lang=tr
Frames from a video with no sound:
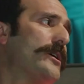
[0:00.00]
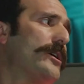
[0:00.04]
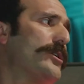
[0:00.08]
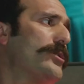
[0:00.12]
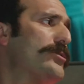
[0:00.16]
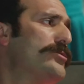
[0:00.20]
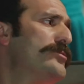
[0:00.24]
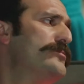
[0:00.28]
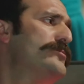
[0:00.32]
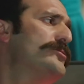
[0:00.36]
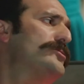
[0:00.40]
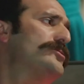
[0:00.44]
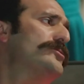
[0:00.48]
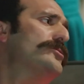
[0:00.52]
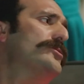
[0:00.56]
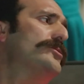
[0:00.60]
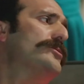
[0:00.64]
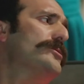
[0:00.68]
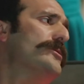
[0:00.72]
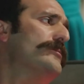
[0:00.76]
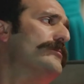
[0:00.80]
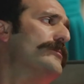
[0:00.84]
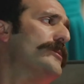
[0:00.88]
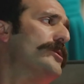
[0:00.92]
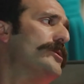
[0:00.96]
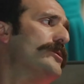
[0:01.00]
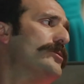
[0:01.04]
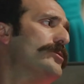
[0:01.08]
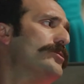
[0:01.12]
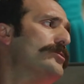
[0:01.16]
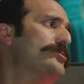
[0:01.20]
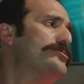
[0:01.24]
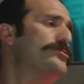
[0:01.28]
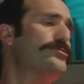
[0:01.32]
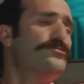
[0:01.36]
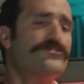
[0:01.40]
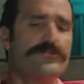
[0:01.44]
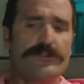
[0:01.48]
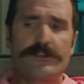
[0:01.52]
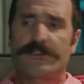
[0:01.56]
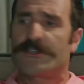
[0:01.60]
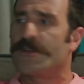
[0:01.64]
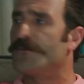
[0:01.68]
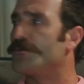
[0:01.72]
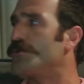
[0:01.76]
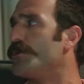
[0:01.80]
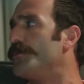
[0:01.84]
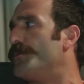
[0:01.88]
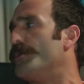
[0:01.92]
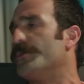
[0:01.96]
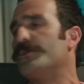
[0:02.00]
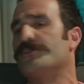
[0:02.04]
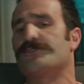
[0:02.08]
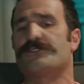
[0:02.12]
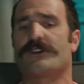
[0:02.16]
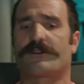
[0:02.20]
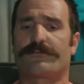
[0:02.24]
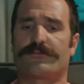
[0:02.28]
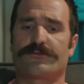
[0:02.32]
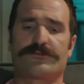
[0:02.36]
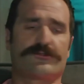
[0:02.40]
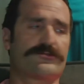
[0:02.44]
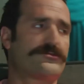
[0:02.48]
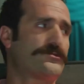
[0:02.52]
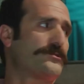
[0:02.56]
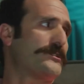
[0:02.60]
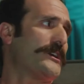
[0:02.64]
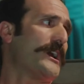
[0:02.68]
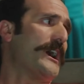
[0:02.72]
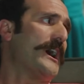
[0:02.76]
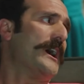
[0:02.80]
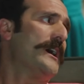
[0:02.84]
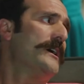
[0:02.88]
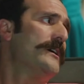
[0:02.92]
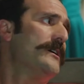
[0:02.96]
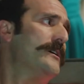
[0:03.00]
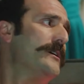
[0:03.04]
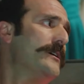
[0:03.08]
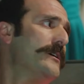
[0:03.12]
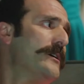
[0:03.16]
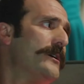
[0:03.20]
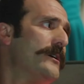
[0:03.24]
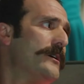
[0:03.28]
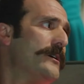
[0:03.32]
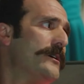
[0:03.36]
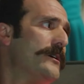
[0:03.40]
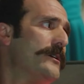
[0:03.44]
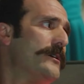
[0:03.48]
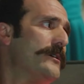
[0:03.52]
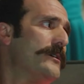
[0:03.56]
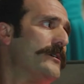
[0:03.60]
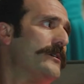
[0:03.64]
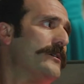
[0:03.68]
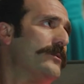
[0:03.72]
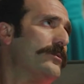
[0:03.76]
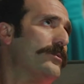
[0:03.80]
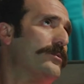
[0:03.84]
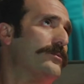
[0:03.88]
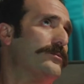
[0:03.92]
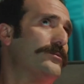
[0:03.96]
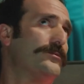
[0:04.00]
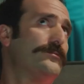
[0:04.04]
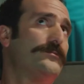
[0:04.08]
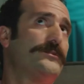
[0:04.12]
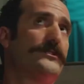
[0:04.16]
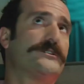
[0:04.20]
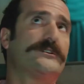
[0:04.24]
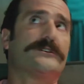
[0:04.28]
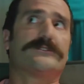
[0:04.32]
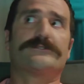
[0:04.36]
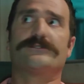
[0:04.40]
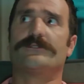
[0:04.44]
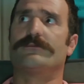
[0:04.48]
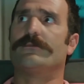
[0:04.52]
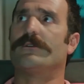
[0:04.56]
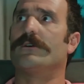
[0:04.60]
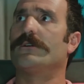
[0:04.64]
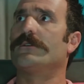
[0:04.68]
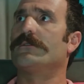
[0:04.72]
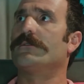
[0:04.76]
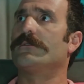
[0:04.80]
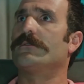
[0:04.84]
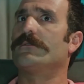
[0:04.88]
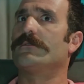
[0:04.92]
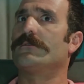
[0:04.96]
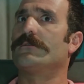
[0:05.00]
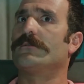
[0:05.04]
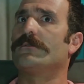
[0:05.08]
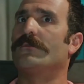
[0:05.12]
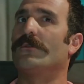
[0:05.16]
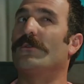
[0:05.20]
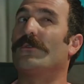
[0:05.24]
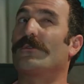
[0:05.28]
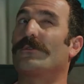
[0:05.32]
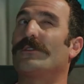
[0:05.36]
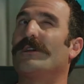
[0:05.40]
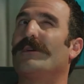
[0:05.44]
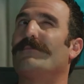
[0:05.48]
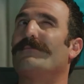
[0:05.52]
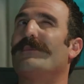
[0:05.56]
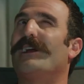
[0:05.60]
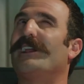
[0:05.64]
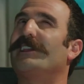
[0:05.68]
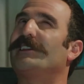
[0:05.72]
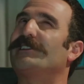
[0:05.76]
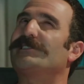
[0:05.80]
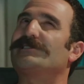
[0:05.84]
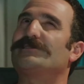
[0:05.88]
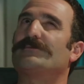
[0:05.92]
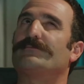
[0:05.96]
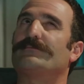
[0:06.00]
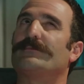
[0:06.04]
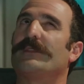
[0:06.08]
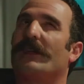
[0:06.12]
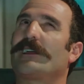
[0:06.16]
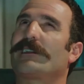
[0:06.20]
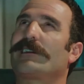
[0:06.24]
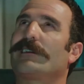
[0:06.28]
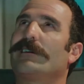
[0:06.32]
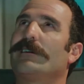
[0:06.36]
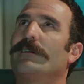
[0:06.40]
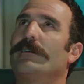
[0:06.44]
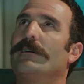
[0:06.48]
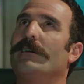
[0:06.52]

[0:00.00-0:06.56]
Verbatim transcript: Karagümrük ne oğlum? Üçüncü ligde mi top oynayacak bu çocuk ya? Olur mu ki acaba? Oradan belki zıplar.